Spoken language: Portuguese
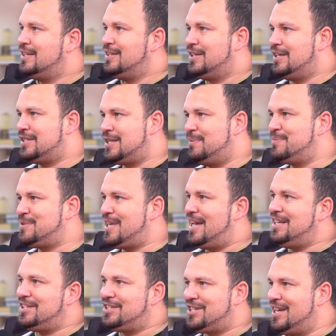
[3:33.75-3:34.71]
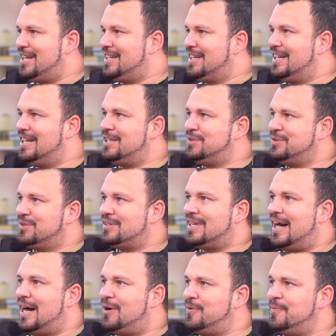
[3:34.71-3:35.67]
Nós estamos aí chegando
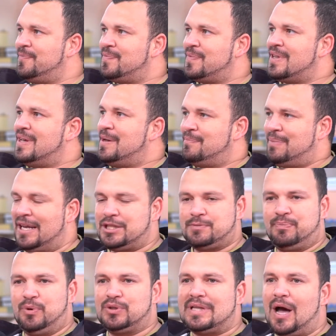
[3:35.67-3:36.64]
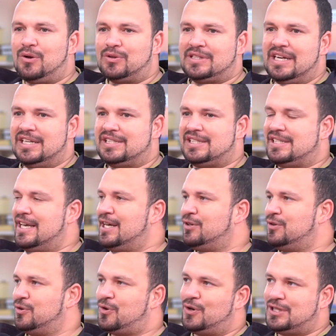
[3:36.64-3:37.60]
tal, para disputar o
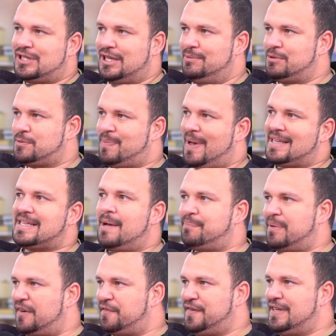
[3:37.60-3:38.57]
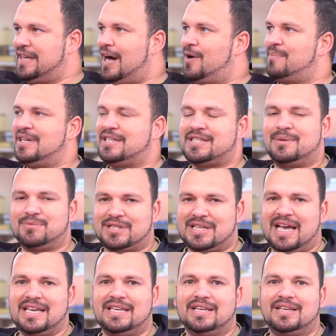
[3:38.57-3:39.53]
terceiro, não conseguimos passar para a final, mas estamos
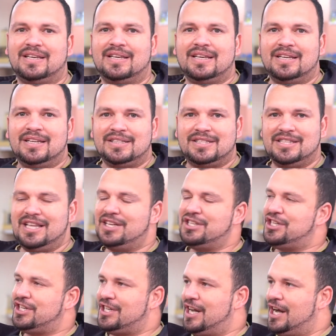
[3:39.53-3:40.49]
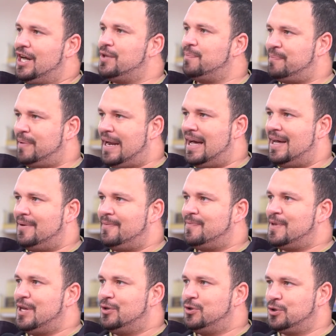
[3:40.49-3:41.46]
aí, se dedicando para
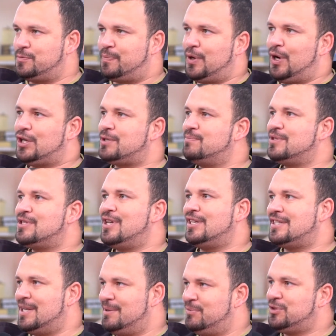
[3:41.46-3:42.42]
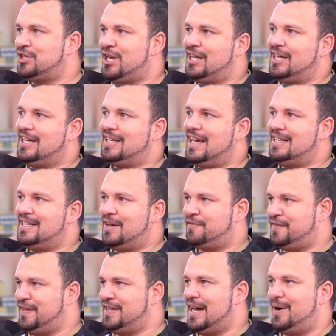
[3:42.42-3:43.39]
nos próximos nós estamos chegando aí na
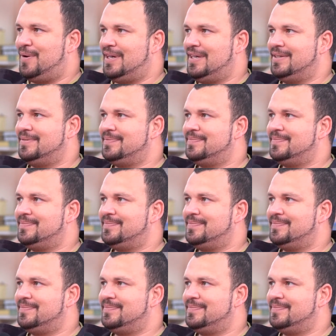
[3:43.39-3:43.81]
final aí.